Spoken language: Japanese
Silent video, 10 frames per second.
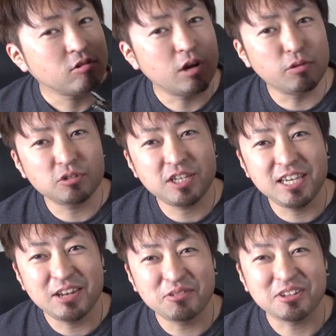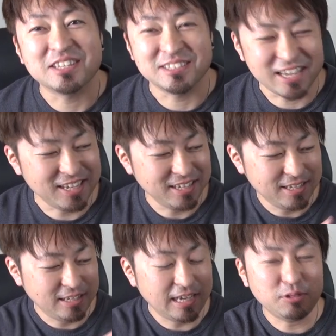これは僕のヒゲの音ですね。
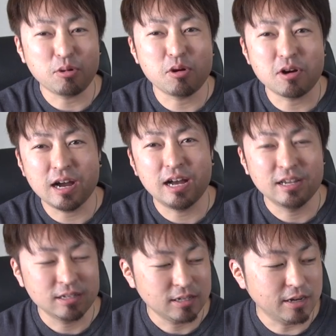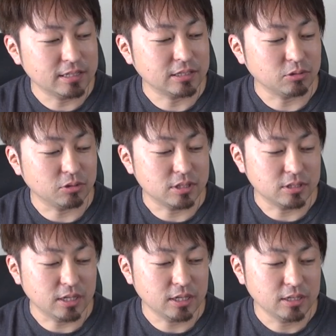ヒゲとここが合わさった音です
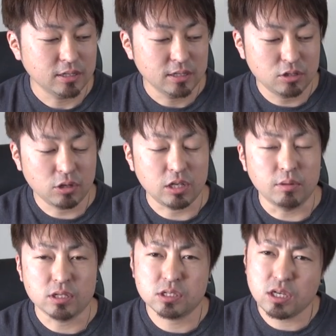ね。というわけで、まあ、好